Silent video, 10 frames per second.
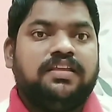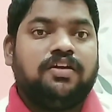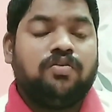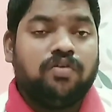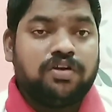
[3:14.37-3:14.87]

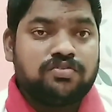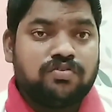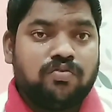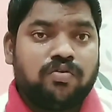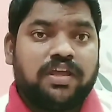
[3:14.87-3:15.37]
ఏదైతే
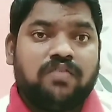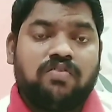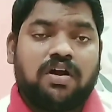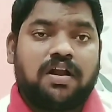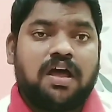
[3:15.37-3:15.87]
నోటీసులు కూడా
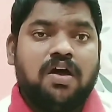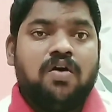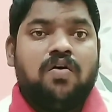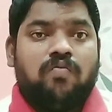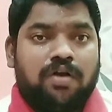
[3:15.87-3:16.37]
ఇవ్వకుండా
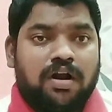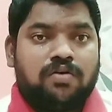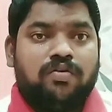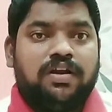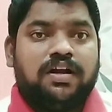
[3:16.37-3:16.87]

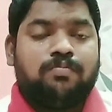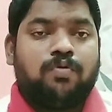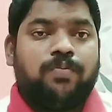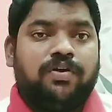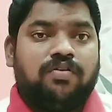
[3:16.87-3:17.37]
ఉన్నట్లుండేట
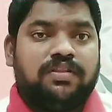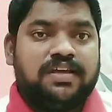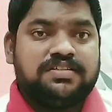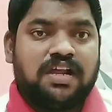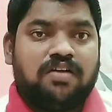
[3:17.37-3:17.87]
ముప్పై ఒక్క
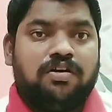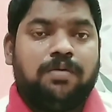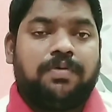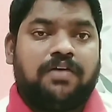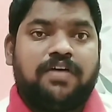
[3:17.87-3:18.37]
దేశాల
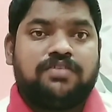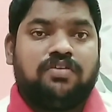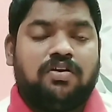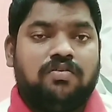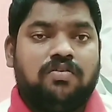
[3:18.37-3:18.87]
నుండి
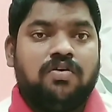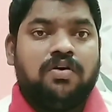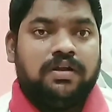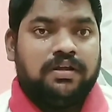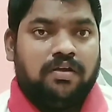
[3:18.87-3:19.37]
ప్రవాసులను
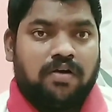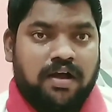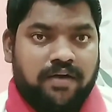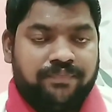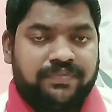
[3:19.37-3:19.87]
ఈ
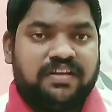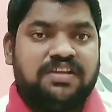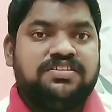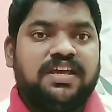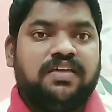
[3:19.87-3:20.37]
యొక్క
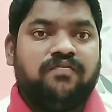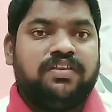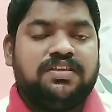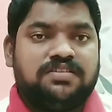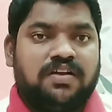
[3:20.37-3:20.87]
నిషేధం
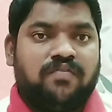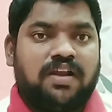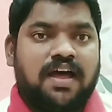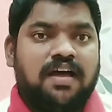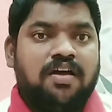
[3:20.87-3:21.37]
విధించడం
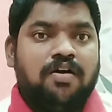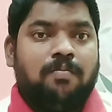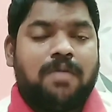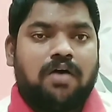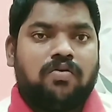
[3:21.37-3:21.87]
వల్ల
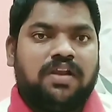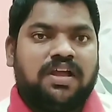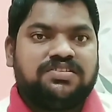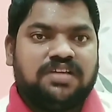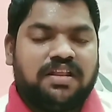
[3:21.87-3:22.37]
మాకు
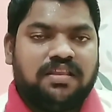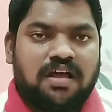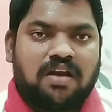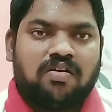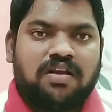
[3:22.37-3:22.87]
లక్షల
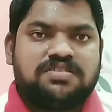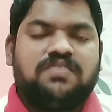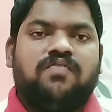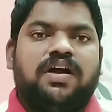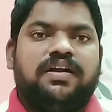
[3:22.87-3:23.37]
దినాల్లో
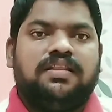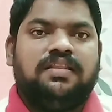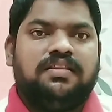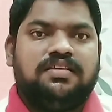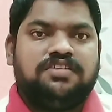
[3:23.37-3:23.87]
నష్టం
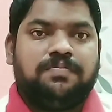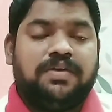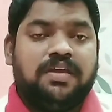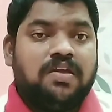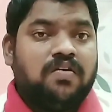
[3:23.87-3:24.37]
వాటిందని
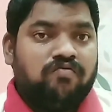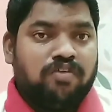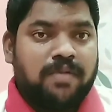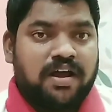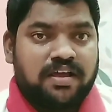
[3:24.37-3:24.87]
చెప్పి
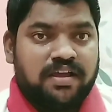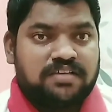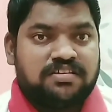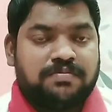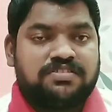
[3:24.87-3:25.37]
విమానయ
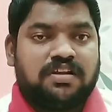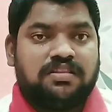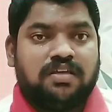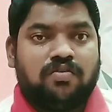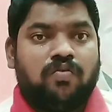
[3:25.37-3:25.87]
సంస్థలు
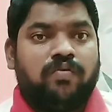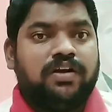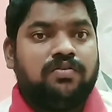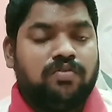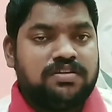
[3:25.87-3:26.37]
అయితే
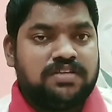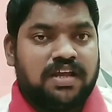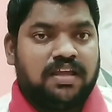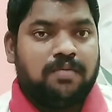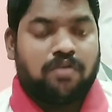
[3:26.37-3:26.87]
కువైట్
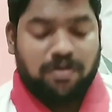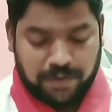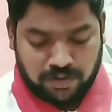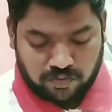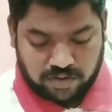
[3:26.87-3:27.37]
టూరిజానికి
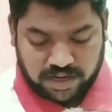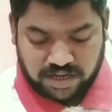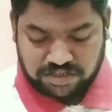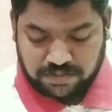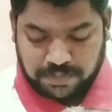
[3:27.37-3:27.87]

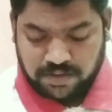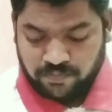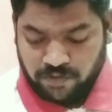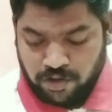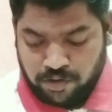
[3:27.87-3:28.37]
మొరపెట్టుకున్నాయని చెప్పి
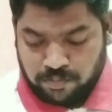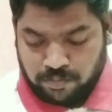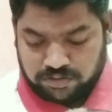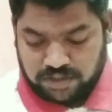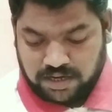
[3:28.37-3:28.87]

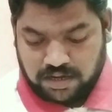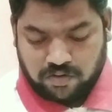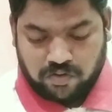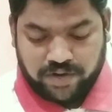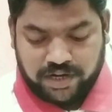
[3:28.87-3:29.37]
మొత్తంగా
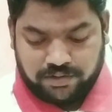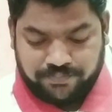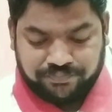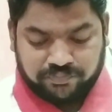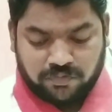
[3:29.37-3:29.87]
కువైట్